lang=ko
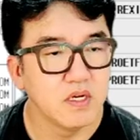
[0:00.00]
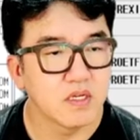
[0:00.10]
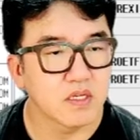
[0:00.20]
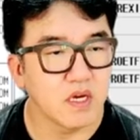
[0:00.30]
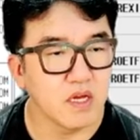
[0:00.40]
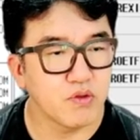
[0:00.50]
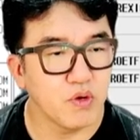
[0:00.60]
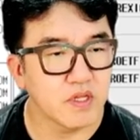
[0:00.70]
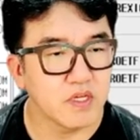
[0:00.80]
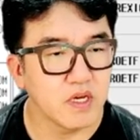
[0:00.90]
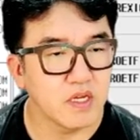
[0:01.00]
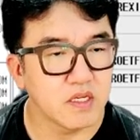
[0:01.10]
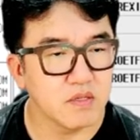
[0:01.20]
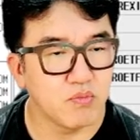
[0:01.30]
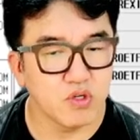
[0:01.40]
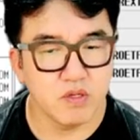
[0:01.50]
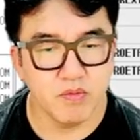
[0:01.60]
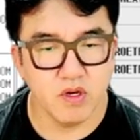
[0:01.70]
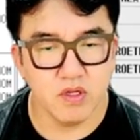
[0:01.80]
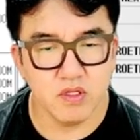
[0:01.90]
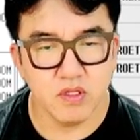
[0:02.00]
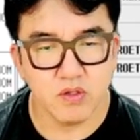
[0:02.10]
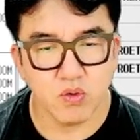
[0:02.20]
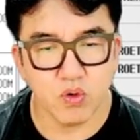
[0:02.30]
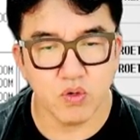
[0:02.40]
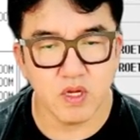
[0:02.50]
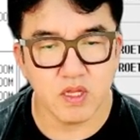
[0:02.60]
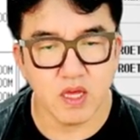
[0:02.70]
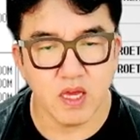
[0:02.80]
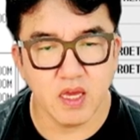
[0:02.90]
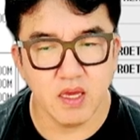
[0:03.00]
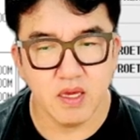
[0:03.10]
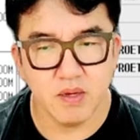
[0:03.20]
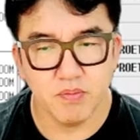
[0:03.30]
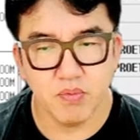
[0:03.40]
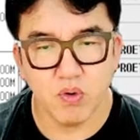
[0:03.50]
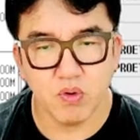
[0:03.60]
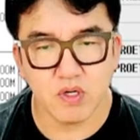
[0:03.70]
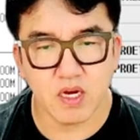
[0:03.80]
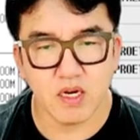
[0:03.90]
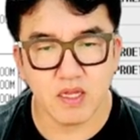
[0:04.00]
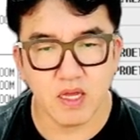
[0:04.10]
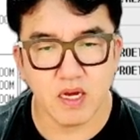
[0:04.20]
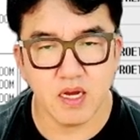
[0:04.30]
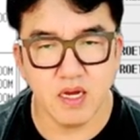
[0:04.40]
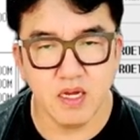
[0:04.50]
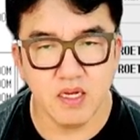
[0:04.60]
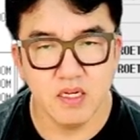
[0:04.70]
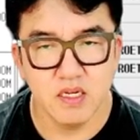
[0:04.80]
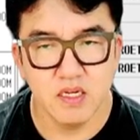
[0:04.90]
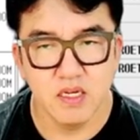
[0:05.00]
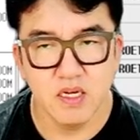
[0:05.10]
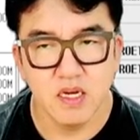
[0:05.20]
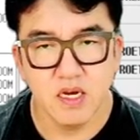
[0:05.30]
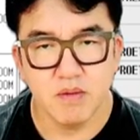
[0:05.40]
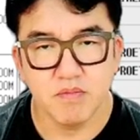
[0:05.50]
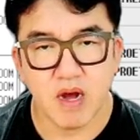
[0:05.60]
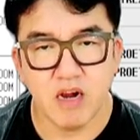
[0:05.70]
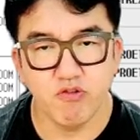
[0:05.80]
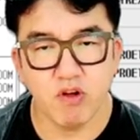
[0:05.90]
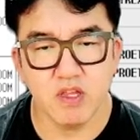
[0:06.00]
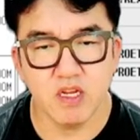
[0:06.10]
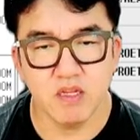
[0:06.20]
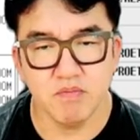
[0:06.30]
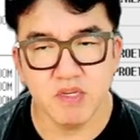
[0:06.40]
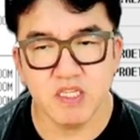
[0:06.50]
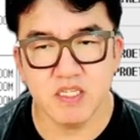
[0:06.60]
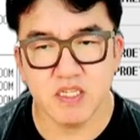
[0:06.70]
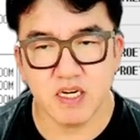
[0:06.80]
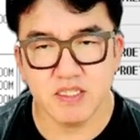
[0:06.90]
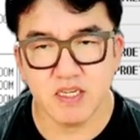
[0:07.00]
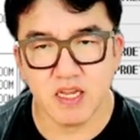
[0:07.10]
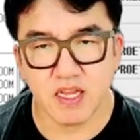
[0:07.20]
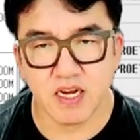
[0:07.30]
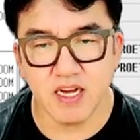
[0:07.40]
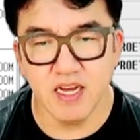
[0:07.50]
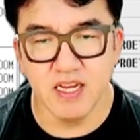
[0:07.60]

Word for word: 자, SOXL이 지금 보시면 코로나 때 폭락을 했다가 말도 안 되는 미친 상승을 했다가